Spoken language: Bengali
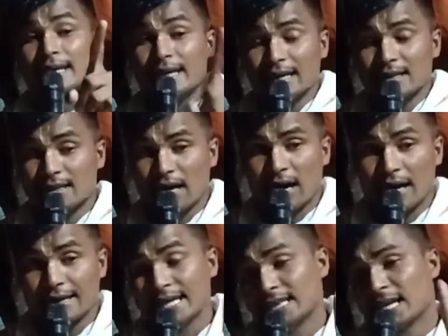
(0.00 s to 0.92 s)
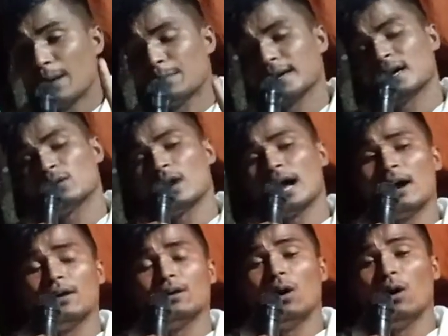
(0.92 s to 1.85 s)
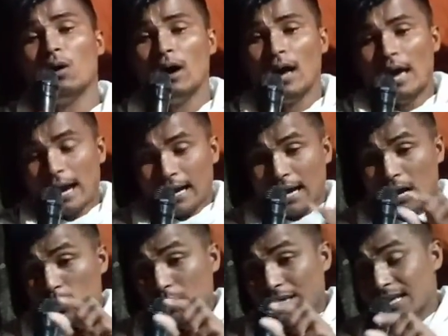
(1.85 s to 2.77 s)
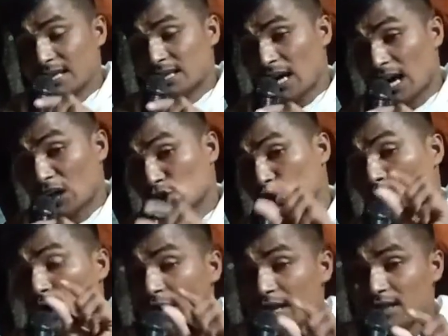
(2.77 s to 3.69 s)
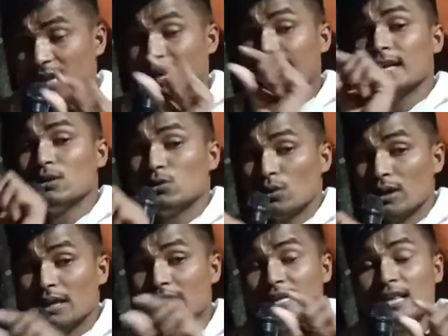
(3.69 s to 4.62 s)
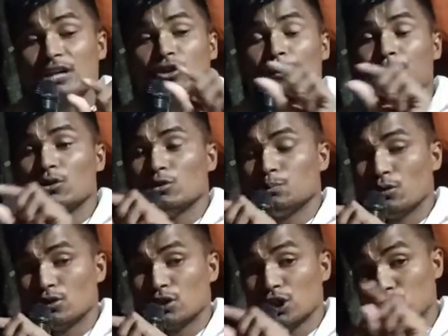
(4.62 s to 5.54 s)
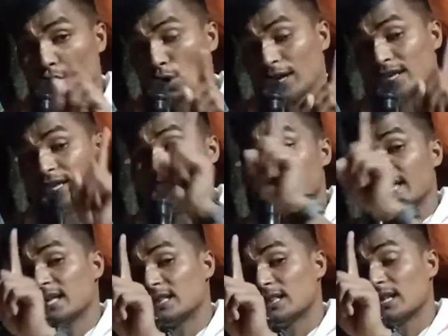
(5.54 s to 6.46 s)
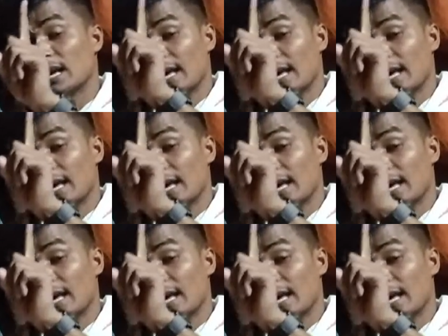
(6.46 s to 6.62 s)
গীতা গীতা নামটা কেন রাখা হইলো কারণ গীতা সঙ্গীত থেকে কিন্তু কি গীতা শব্দের উৎপত্তি সঙ্গীতের গীত